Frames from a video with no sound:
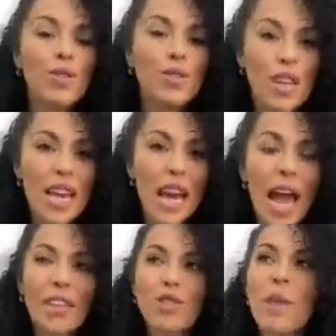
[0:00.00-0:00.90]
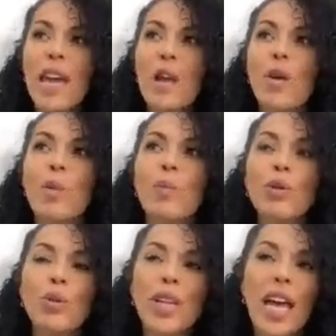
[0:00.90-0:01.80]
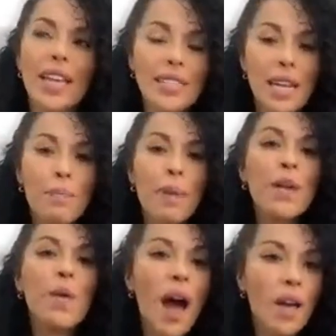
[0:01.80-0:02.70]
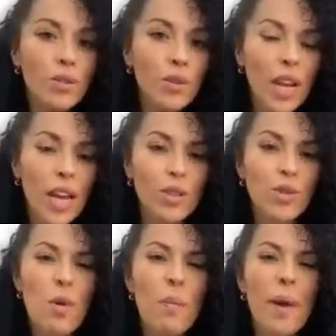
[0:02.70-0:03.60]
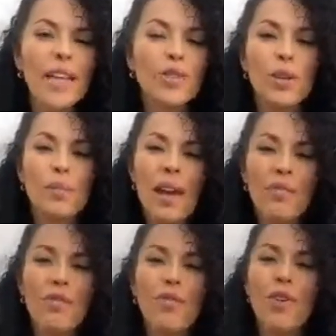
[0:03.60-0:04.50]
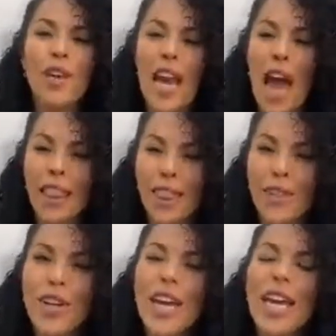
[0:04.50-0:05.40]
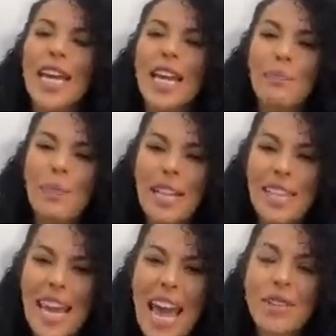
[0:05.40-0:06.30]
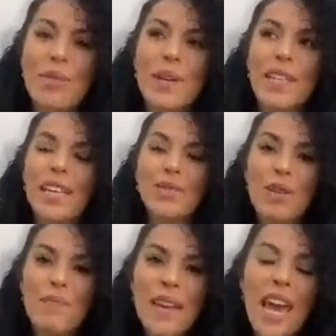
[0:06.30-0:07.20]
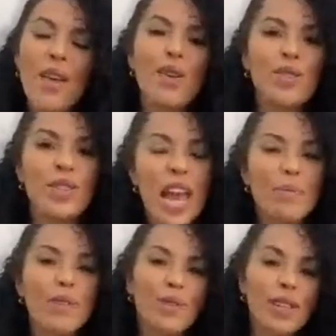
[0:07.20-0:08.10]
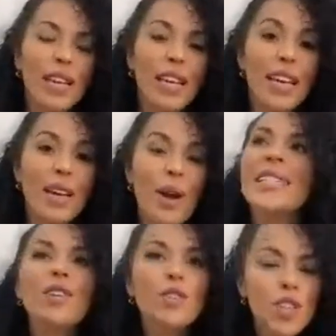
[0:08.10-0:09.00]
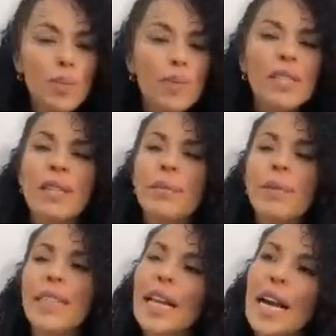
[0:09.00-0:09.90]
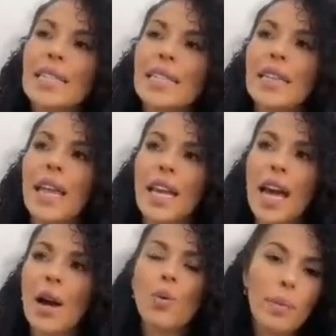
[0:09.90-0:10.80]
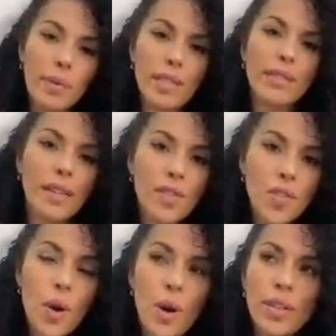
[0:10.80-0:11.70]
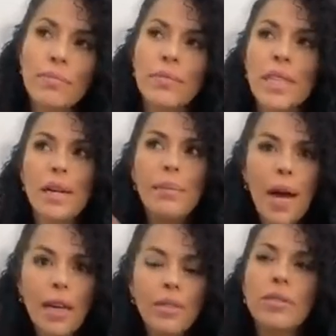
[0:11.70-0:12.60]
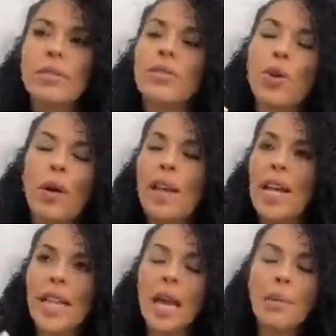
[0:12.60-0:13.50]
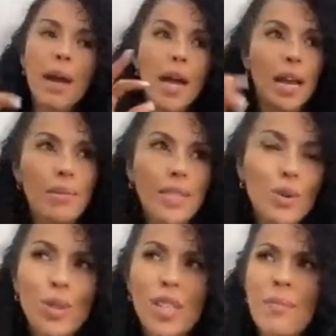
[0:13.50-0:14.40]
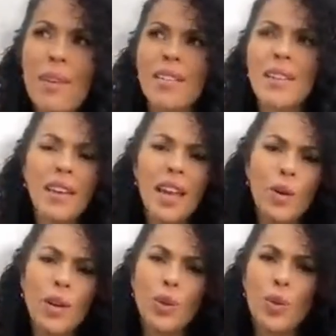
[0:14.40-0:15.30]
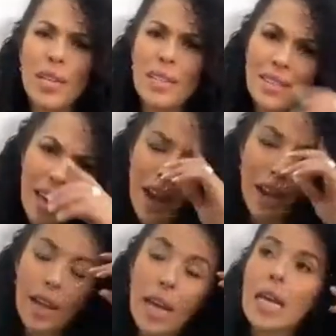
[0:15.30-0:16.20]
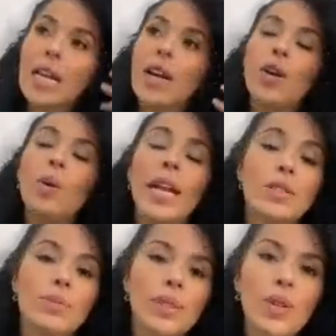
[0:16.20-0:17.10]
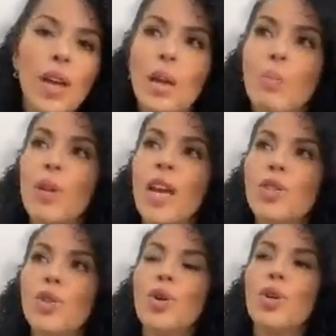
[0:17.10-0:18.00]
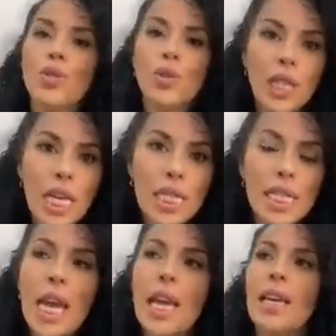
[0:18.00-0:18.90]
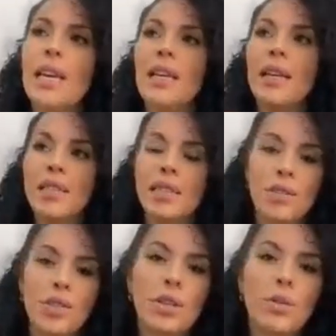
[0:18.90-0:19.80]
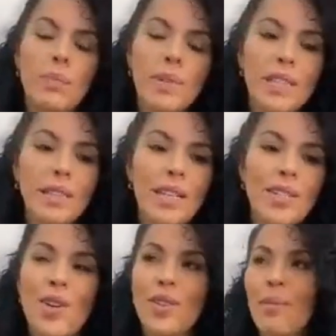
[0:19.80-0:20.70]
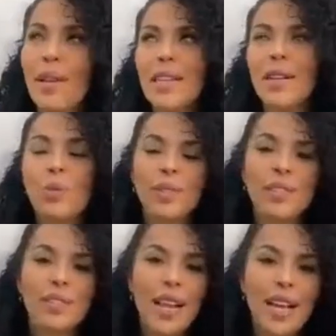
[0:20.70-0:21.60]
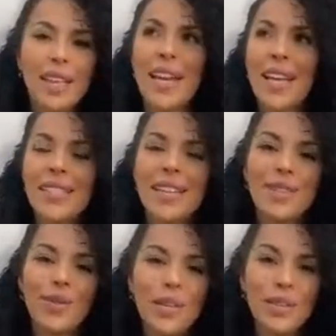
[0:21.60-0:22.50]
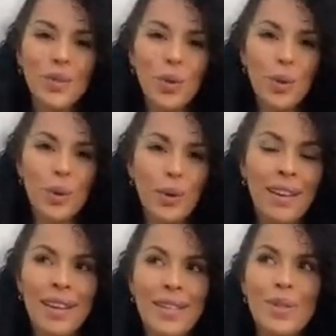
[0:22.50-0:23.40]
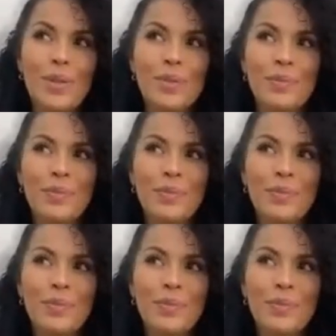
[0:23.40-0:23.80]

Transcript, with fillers: conocía, ellos me dieron la oportunidad de hacer privados con ellos como para irme fogueando, ir aprendiendo y perdiendo el miedo, los nervios y esa noche precisamente el casting tenía una presentación, me llamaron, yo hablé del tema, él me escucha y me dice, ¿qué es lo que tú vas a hacer? Digo, no, mira, yo me toqué porque yo soy DJ y esta noche tengo una presentación. Y me no, pues la que tiene que hacer esto eres tú. Y yo,